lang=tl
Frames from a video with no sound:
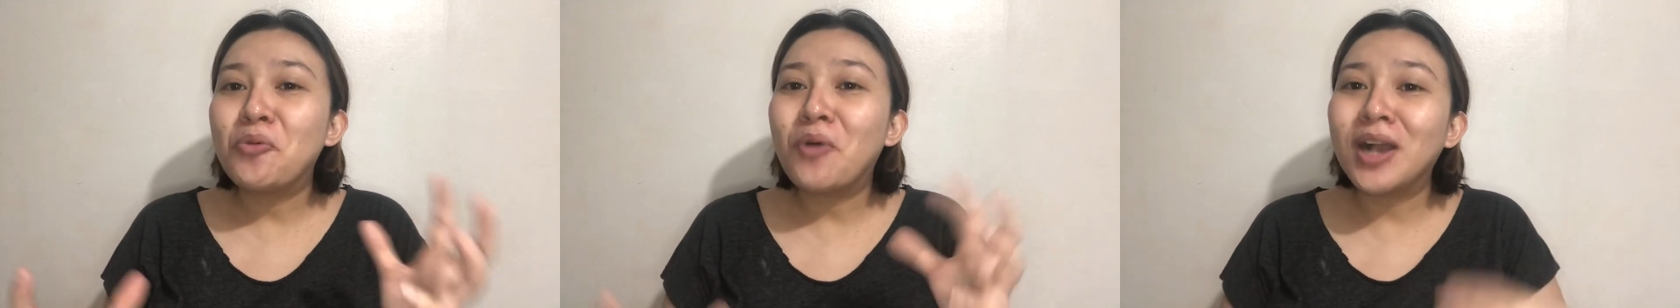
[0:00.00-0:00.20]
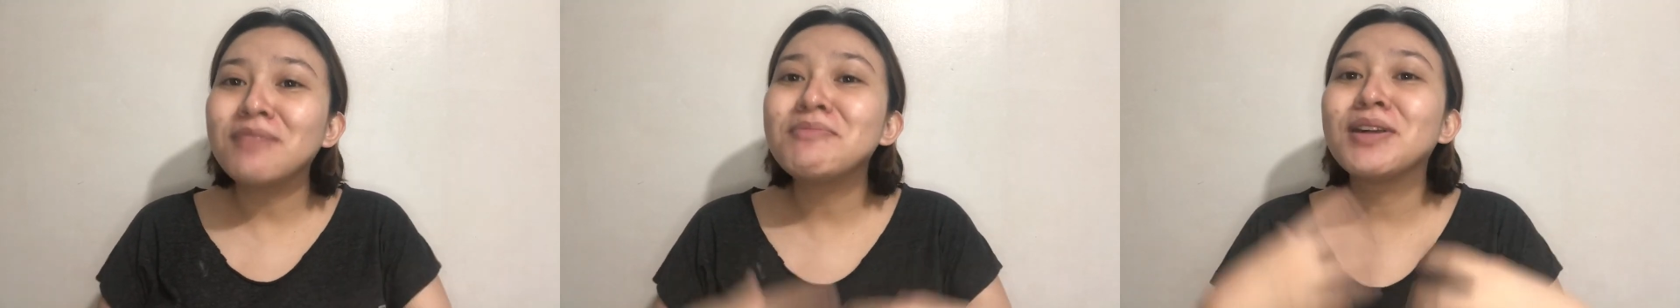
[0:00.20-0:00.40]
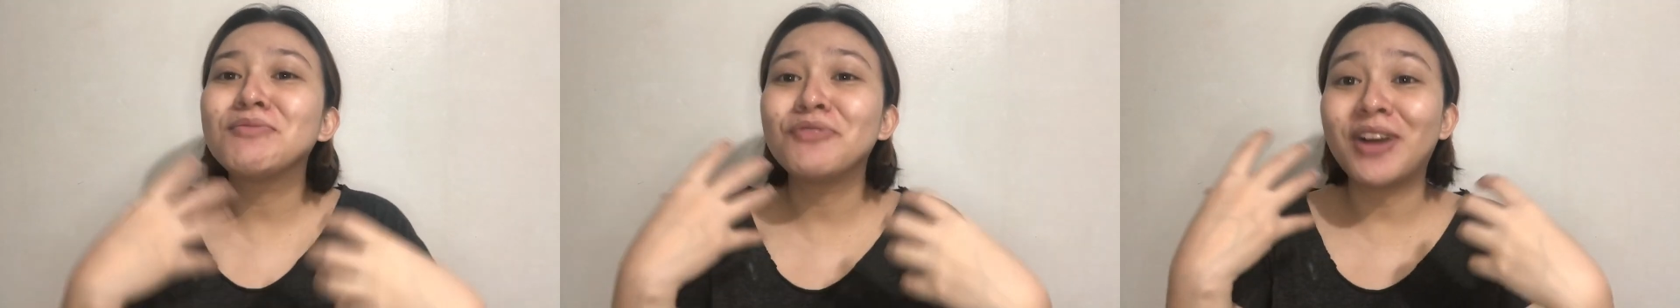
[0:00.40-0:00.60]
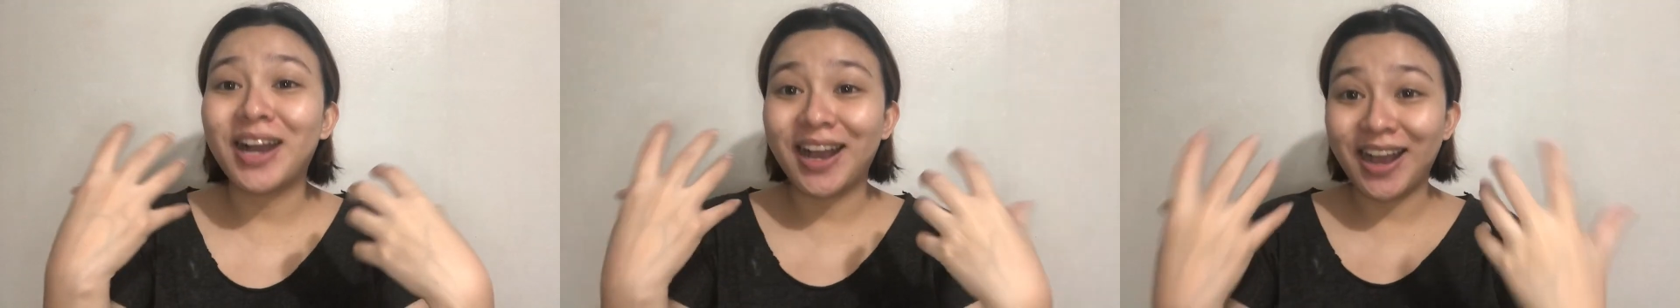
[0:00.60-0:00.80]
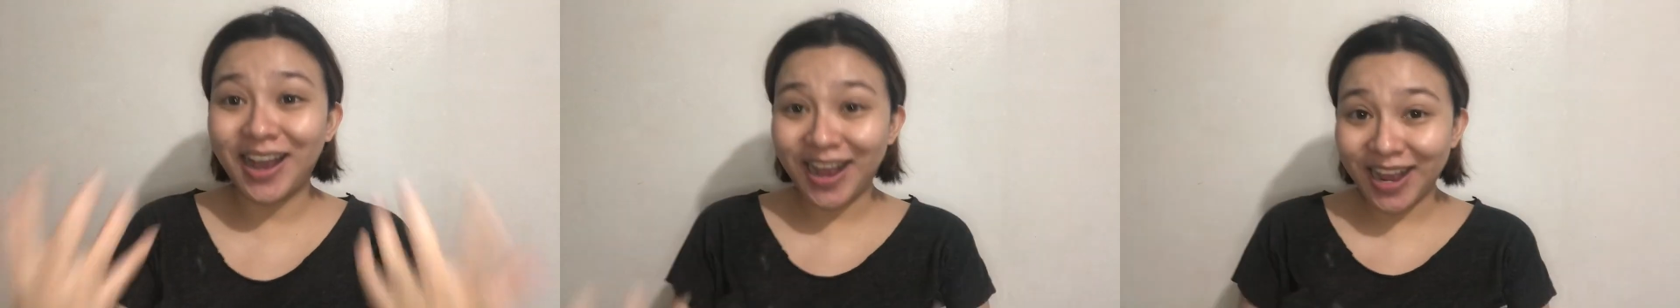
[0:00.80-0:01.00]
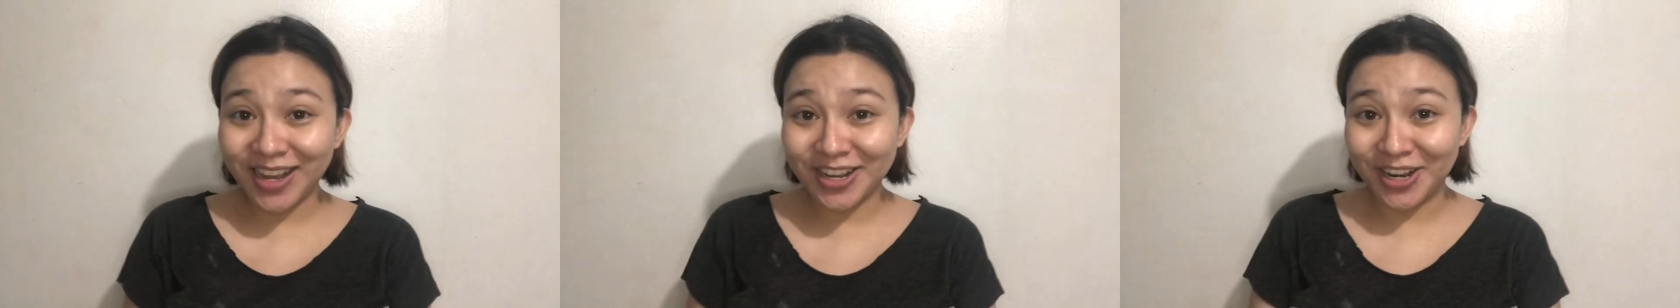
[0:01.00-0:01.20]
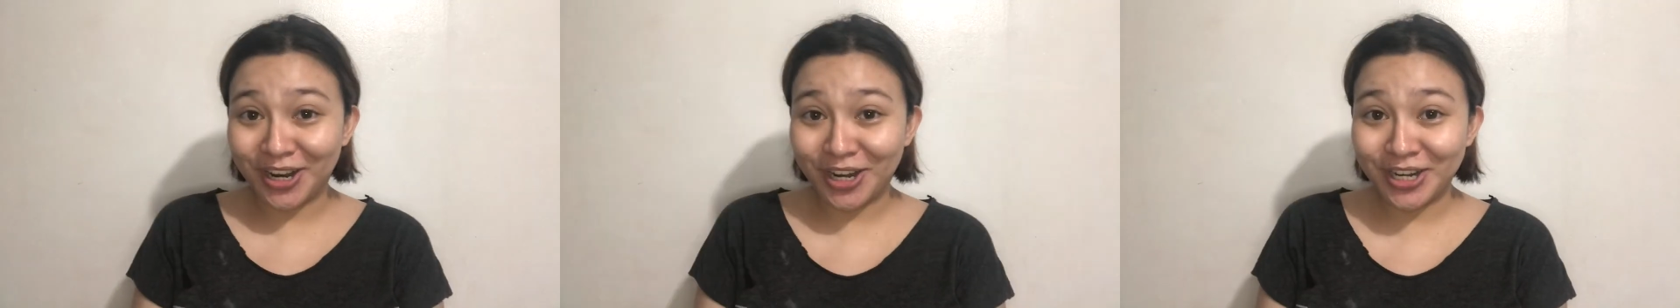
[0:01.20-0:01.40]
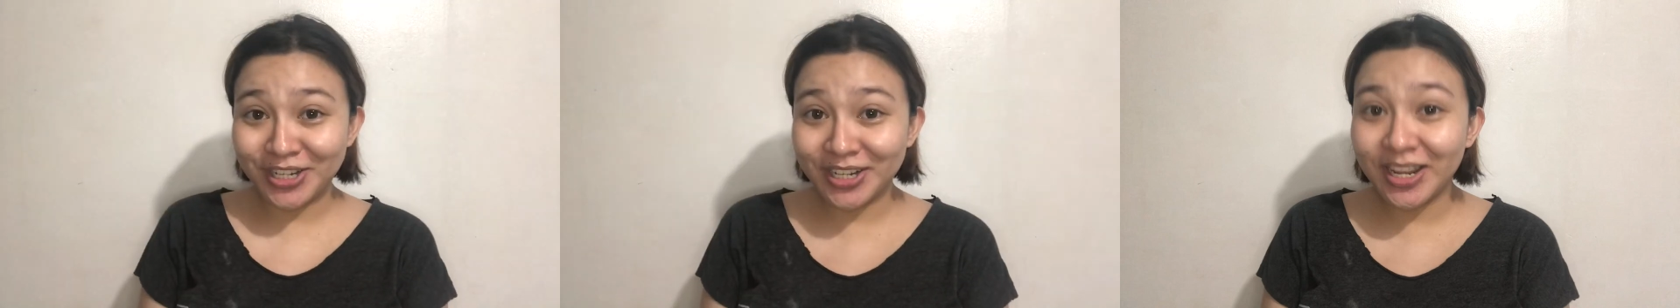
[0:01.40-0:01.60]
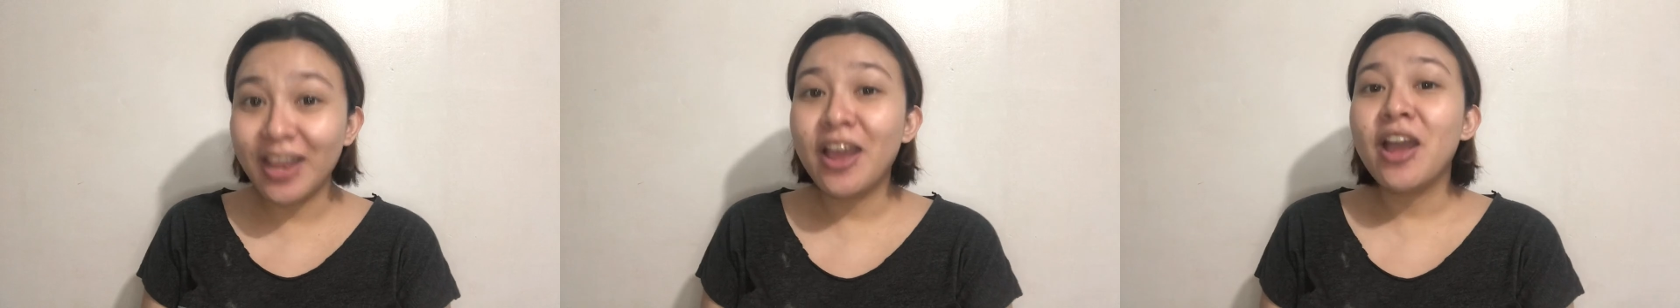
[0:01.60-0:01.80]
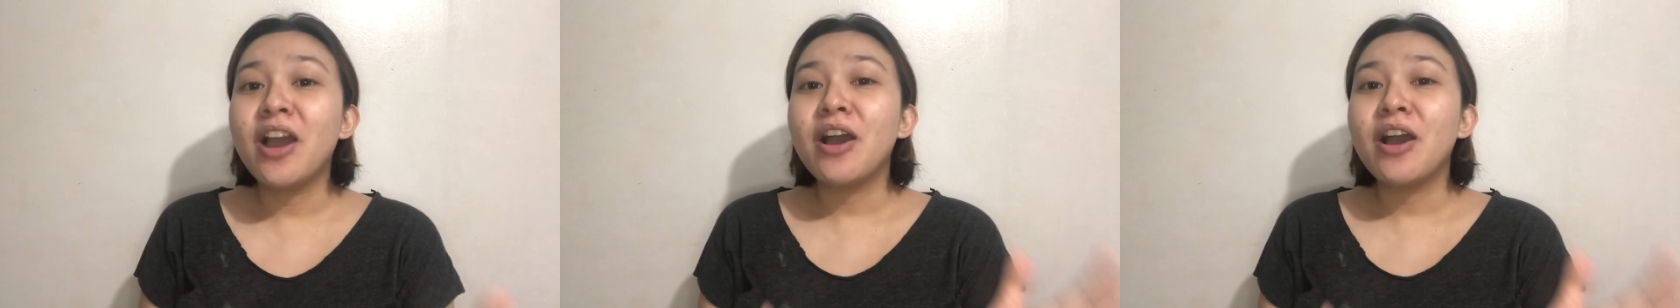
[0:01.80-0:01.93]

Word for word: wag magmukhang haggard